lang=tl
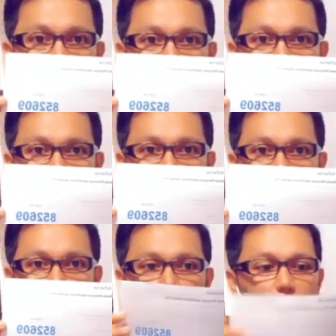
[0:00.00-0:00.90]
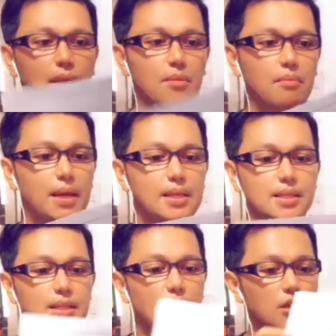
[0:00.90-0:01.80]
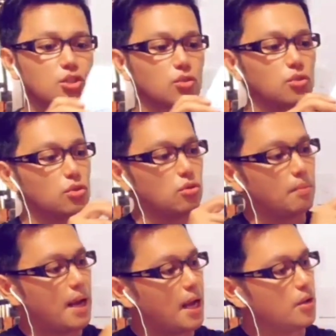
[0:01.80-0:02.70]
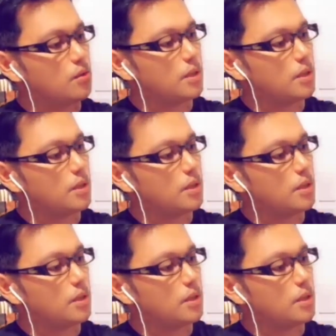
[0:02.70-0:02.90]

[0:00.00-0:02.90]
Oo. May instruction kung paano